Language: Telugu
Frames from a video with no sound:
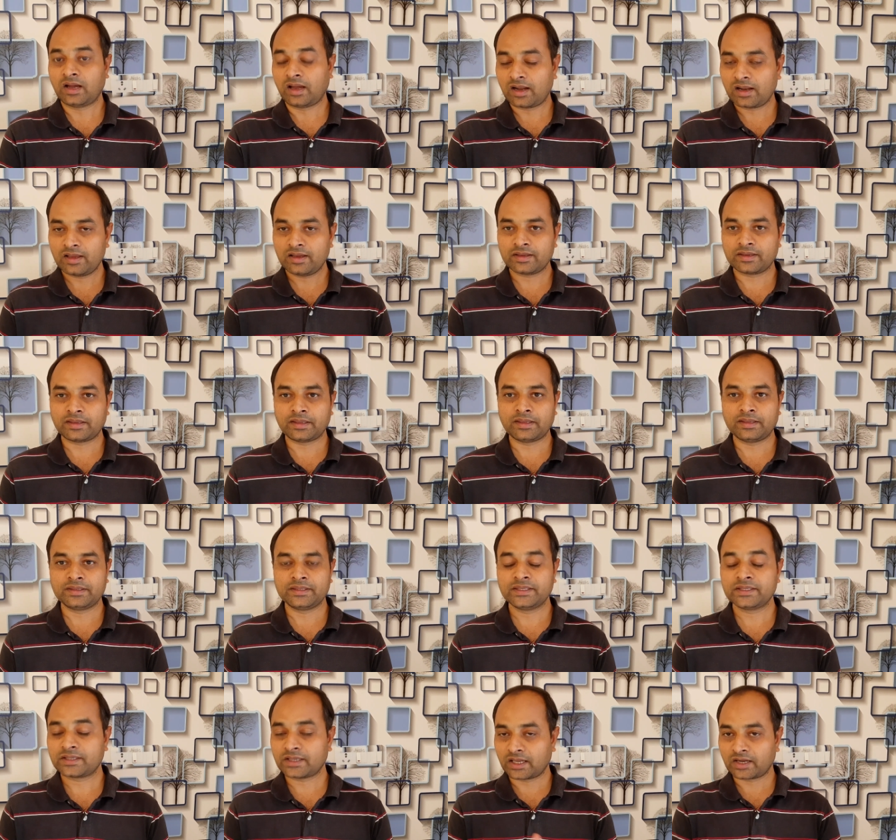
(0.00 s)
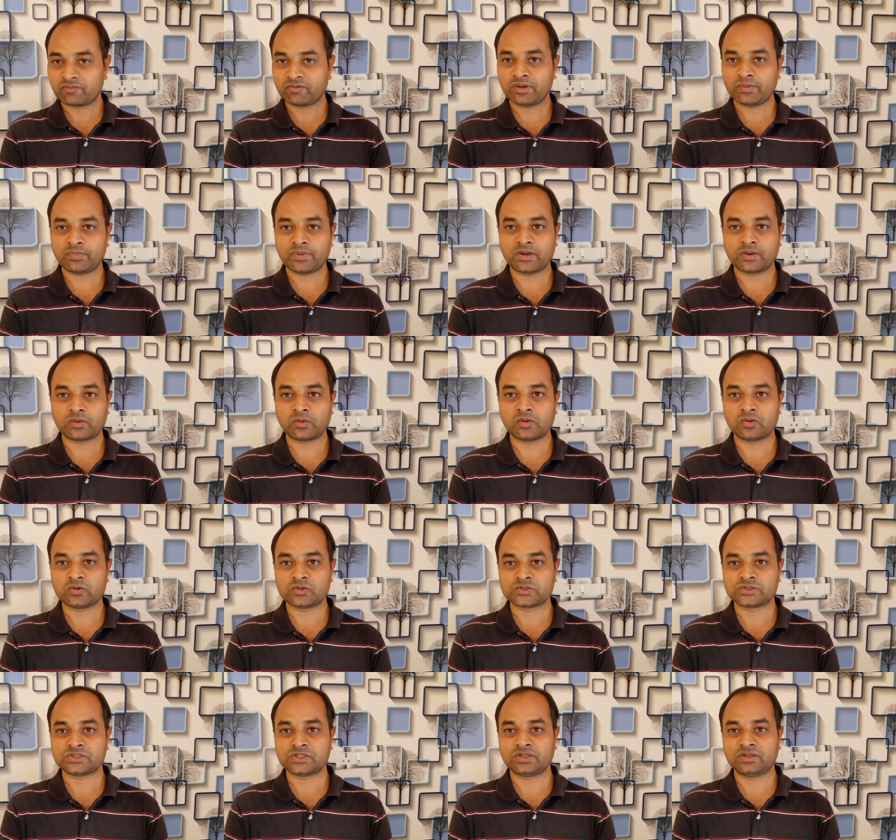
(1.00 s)
అలాగే ఈ కరివేపాకులో
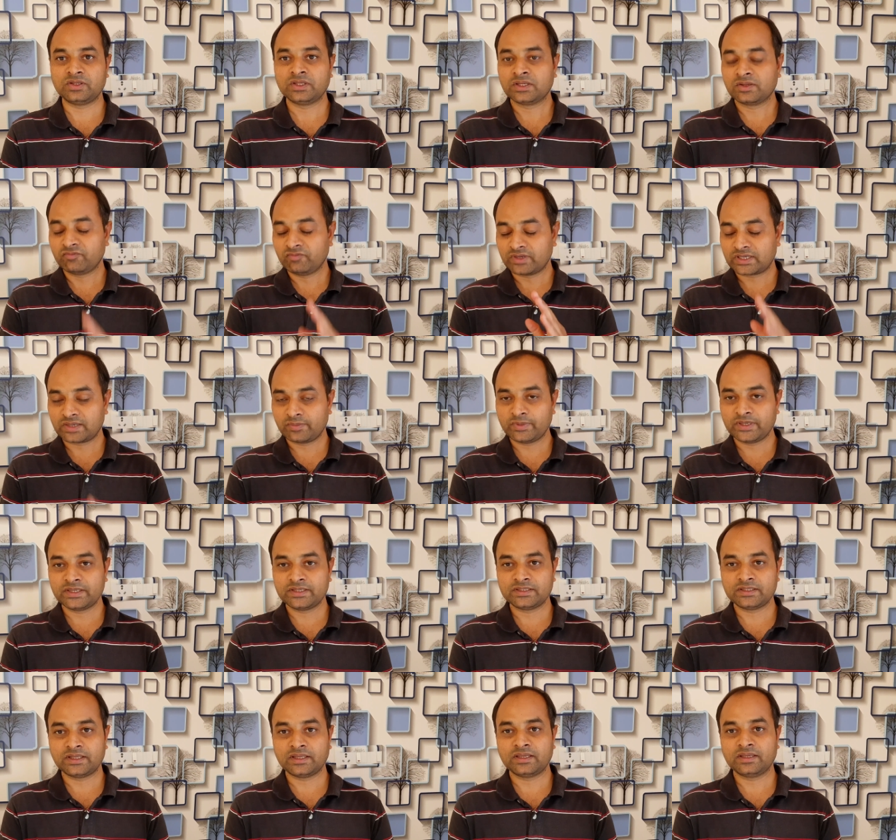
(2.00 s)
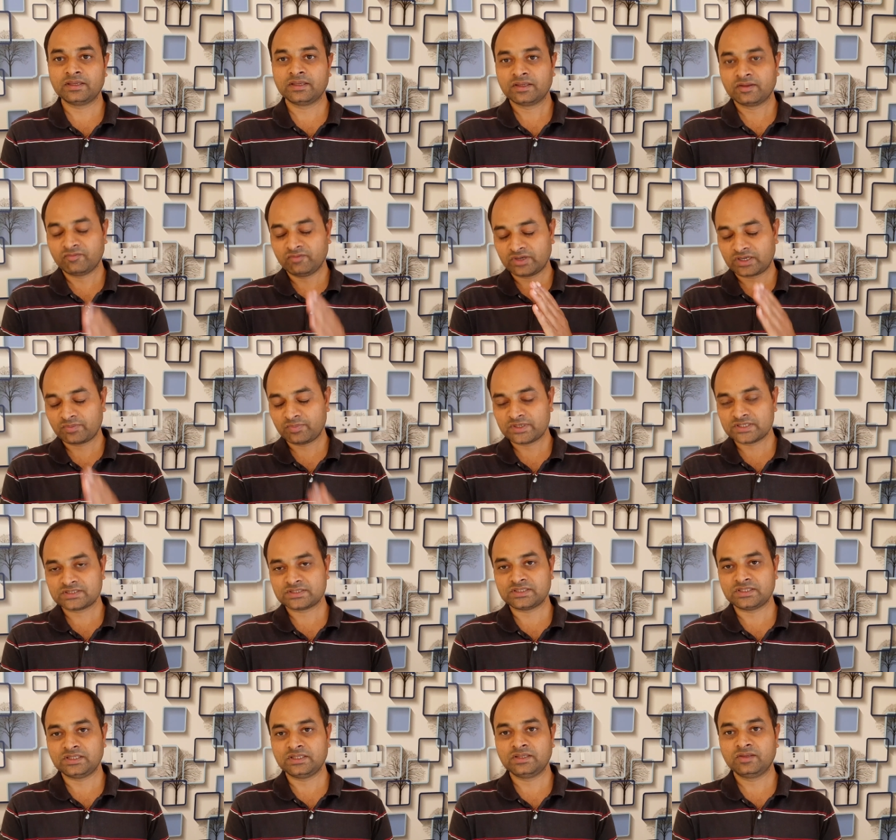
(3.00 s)
వచ్చి విటమిన్ ఏ విటమిన్
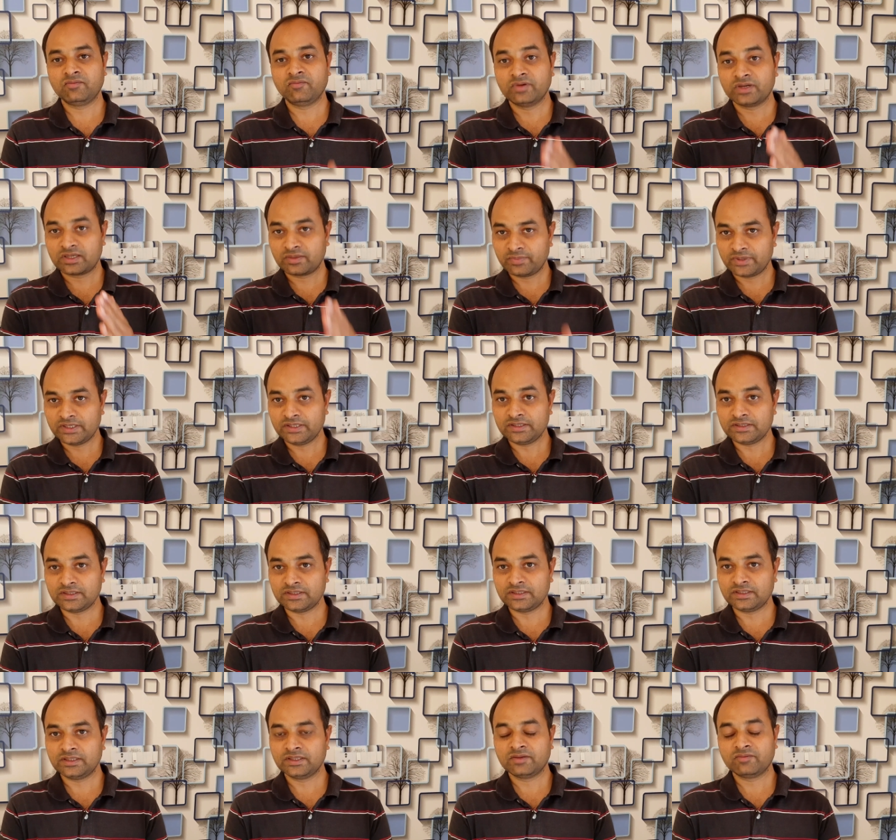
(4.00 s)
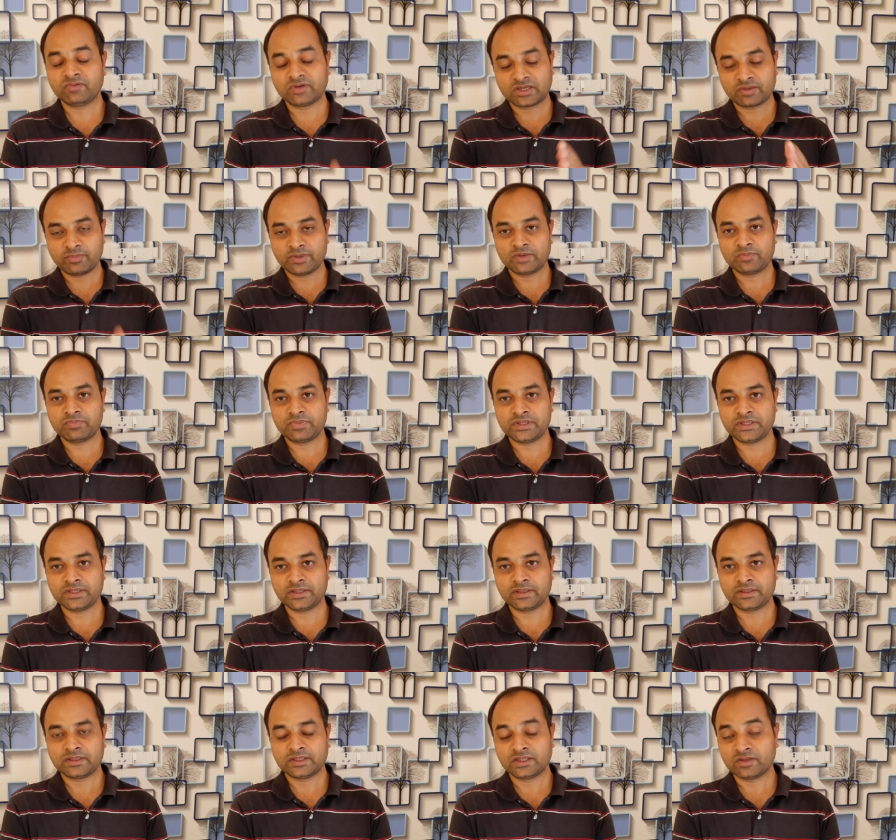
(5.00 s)
సి విటమిన్ ఇ విటమిన్ బి
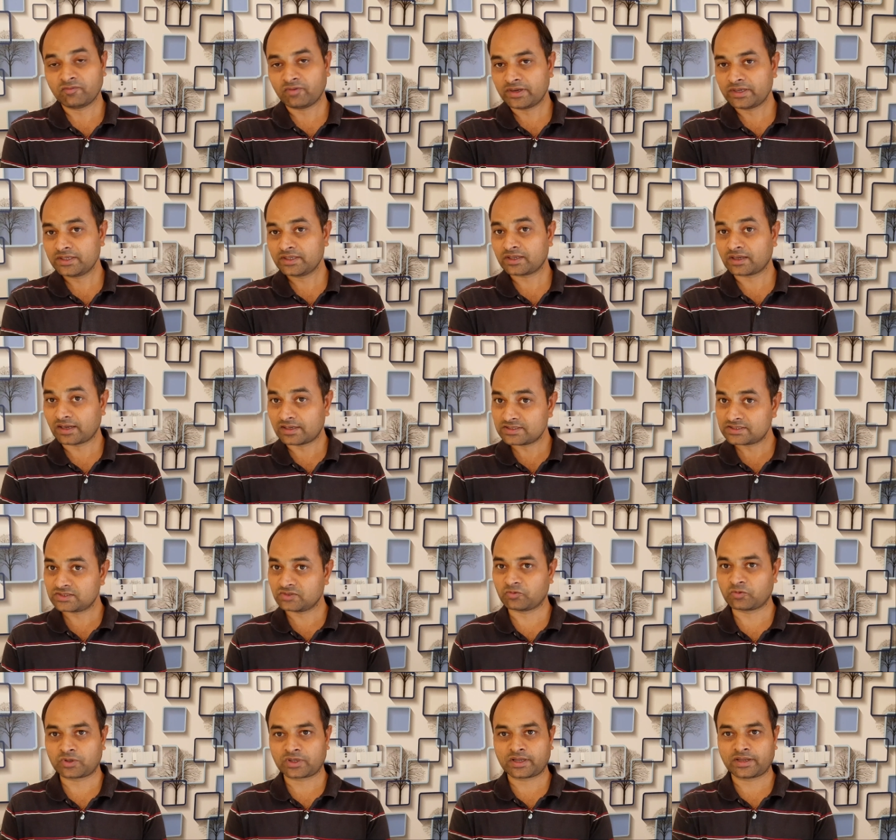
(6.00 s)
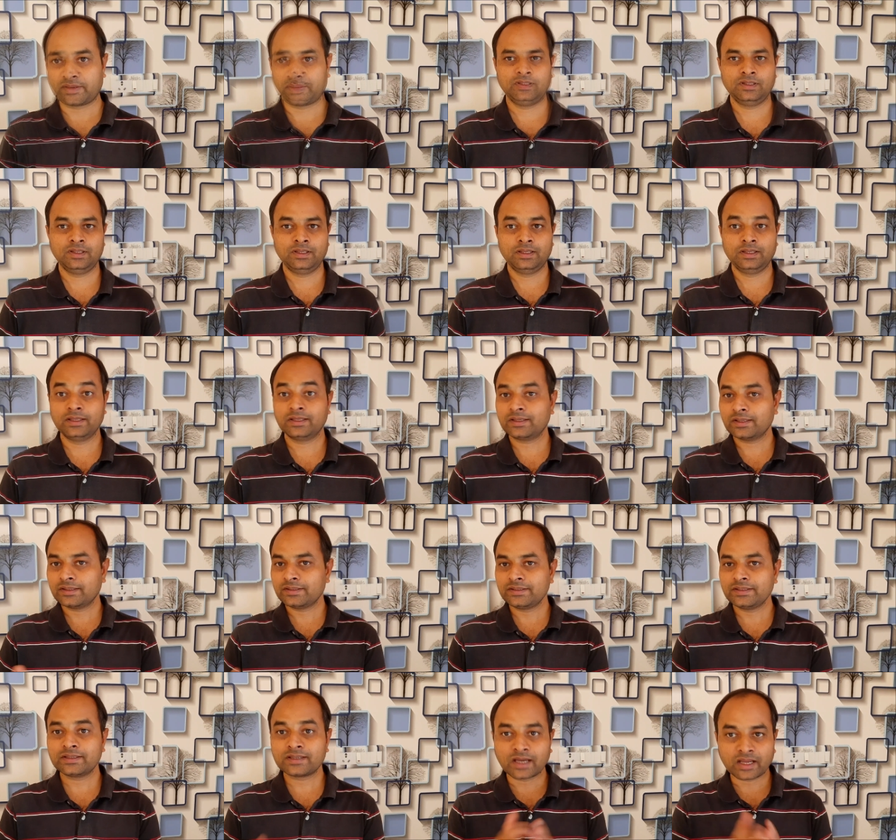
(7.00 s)
ఇవన్నీ కలిసి ఉంటాయండి ఇక
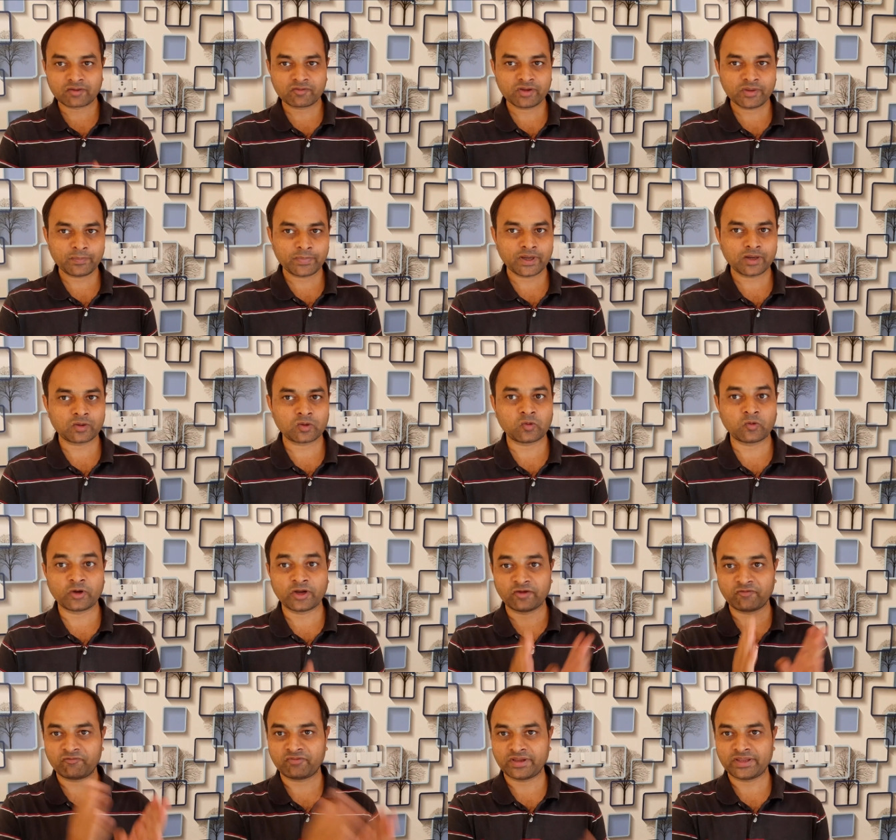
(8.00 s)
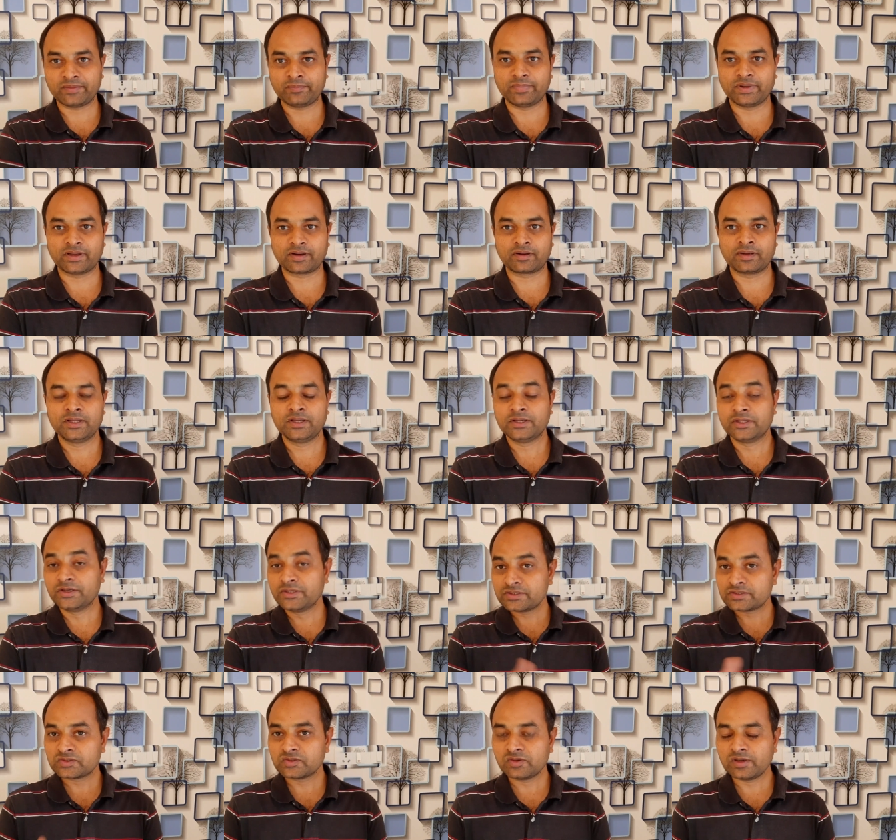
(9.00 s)
ఈ కరివేపాకులు ఉండే ఫైబర్
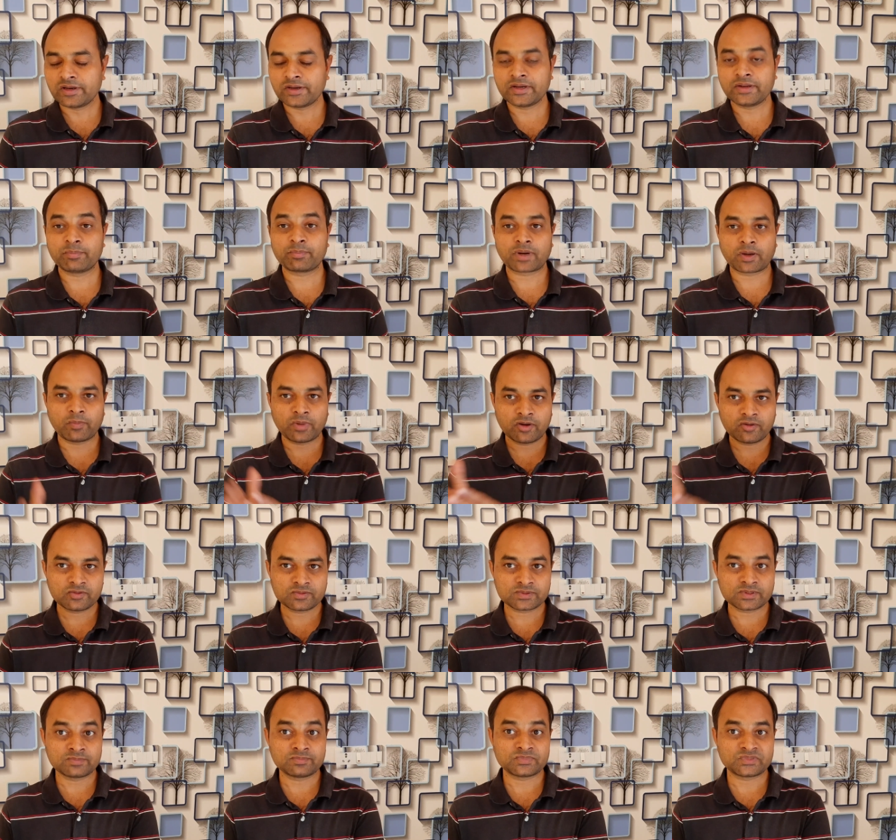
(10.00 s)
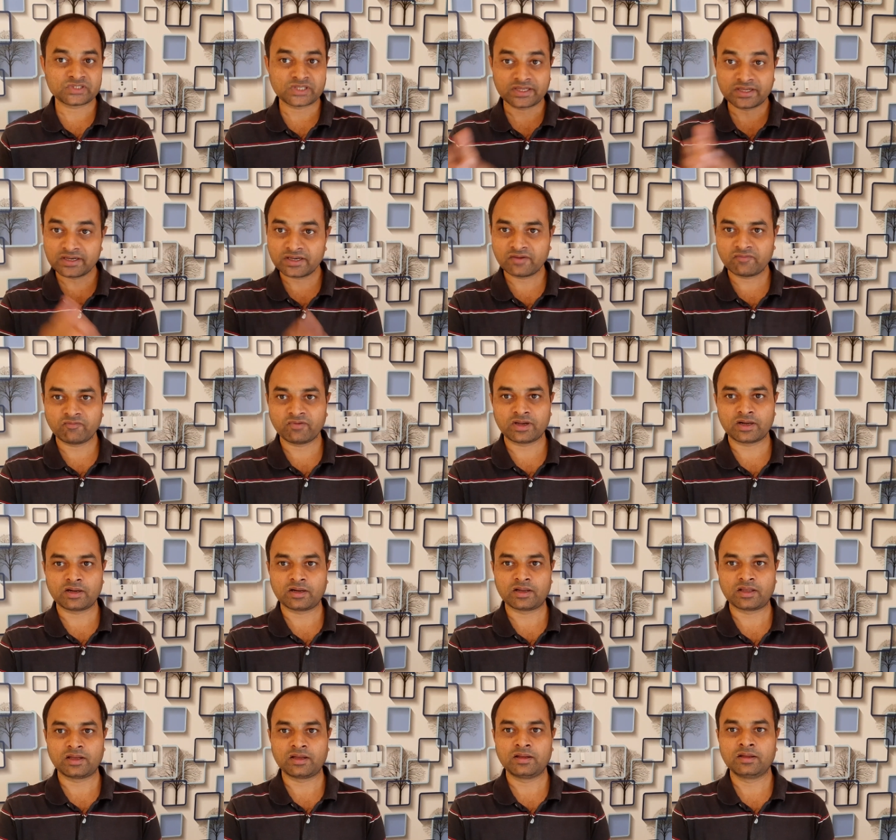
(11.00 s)
ఇన్సులిన్ని ప్రభావితం చేయడం
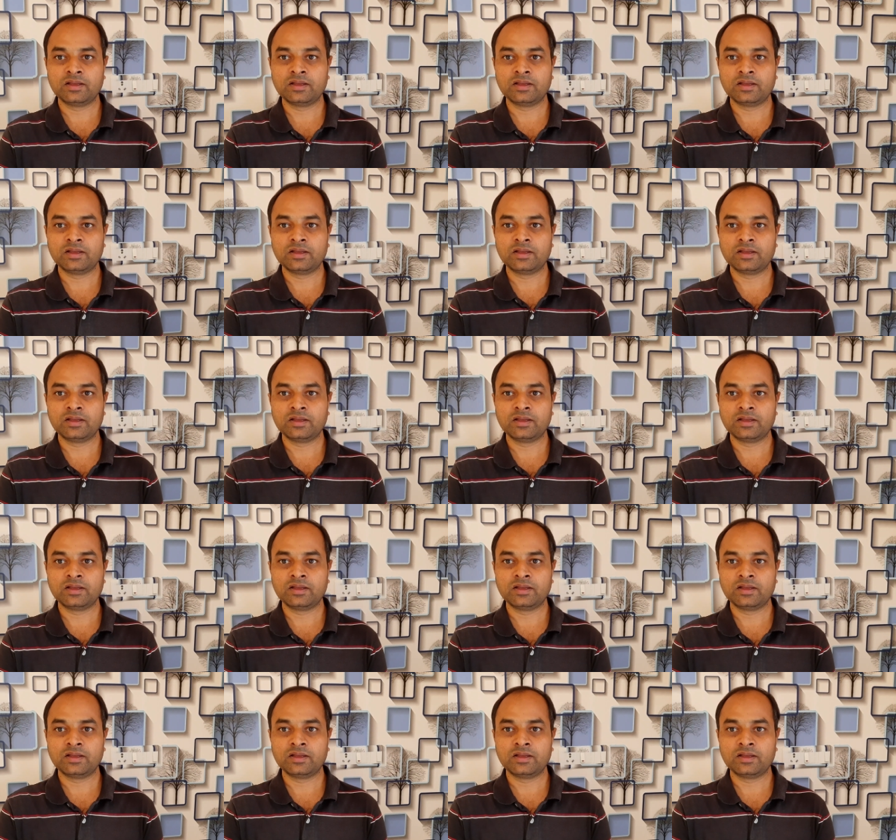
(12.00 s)
వలన